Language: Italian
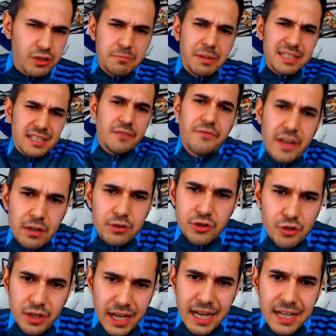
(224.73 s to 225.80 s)
basta farlo
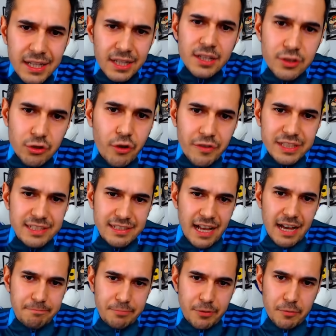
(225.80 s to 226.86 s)
giocare dove sta
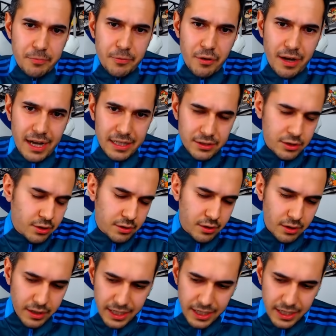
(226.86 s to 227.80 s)
a proprio agio, no?